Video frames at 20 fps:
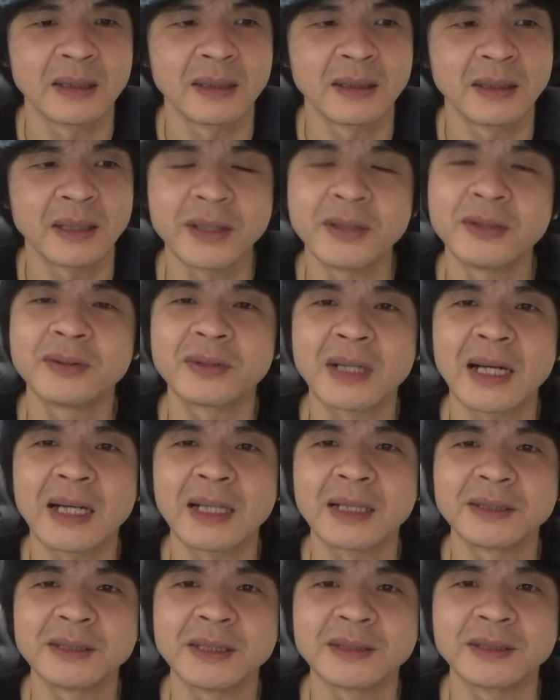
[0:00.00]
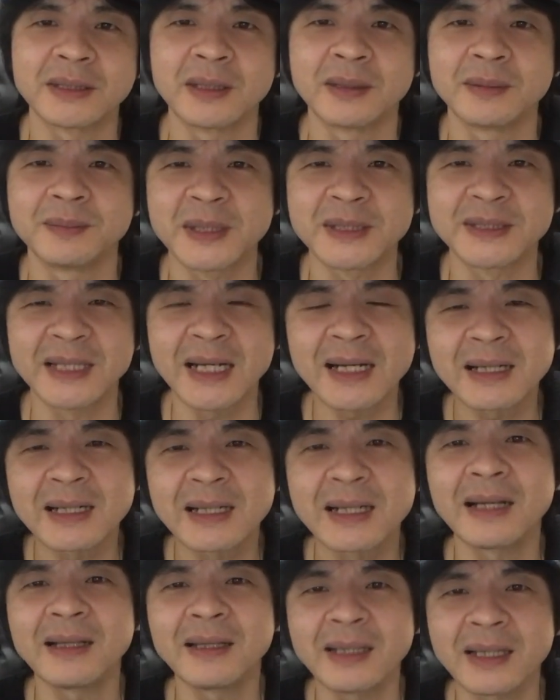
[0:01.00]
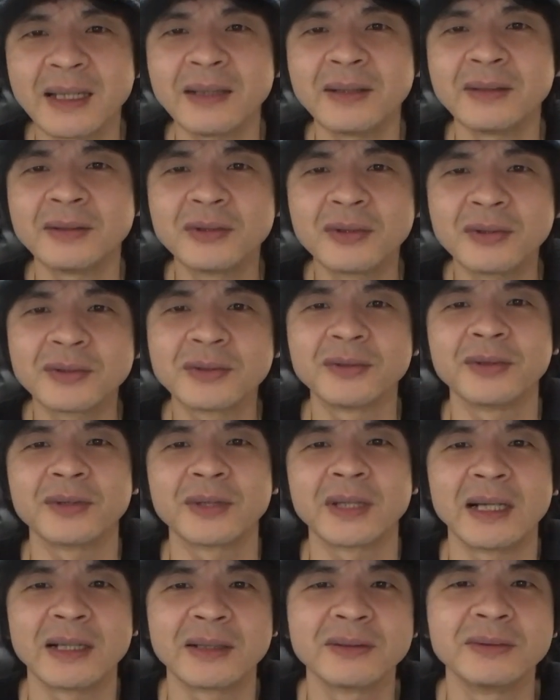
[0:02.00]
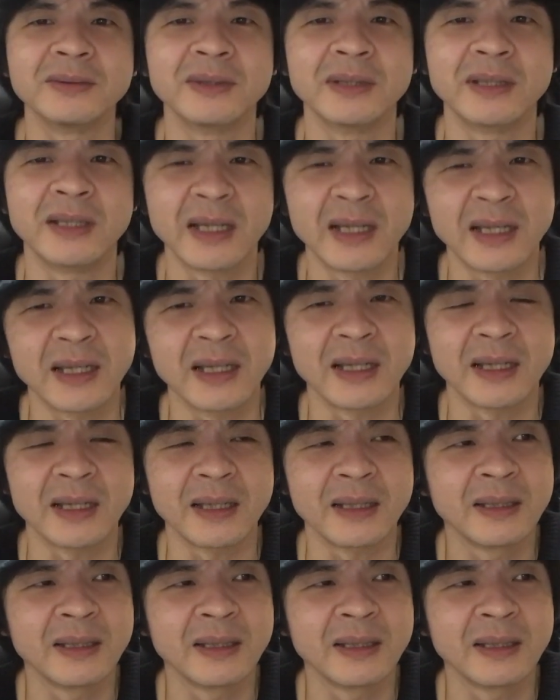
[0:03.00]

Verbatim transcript: ていう感じですね、まあ、若干ね動く時あるんで